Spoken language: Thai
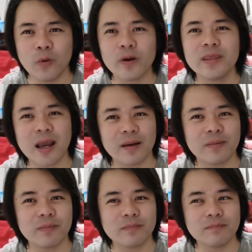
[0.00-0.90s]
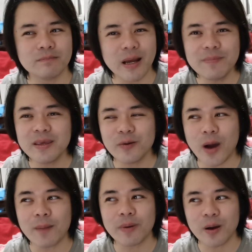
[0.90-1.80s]
คนยังไม่มีค
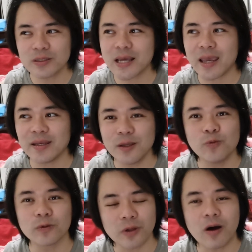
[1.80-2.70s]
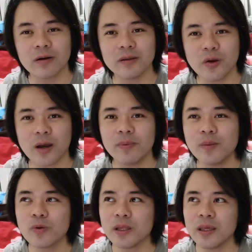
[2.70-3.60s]
วามเข้าใจที่ถูกต้องเกี่ยวกับ
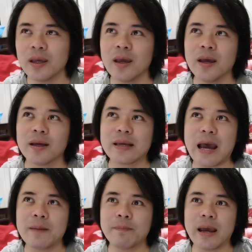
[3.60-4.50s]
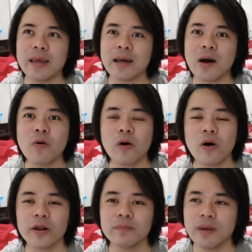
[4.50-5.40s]
เรื่องพวกนี้ การไปเข้าค
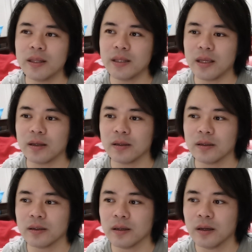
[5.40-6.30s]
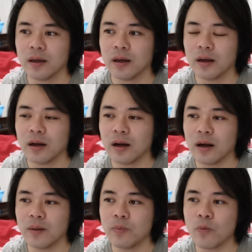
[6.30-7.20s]
อร์สเบสิก
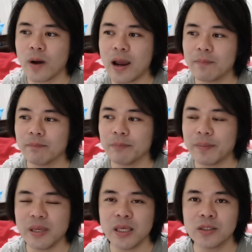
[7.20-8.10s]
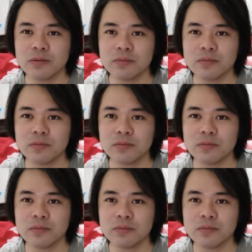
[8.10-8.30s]
ผมว่ามันมี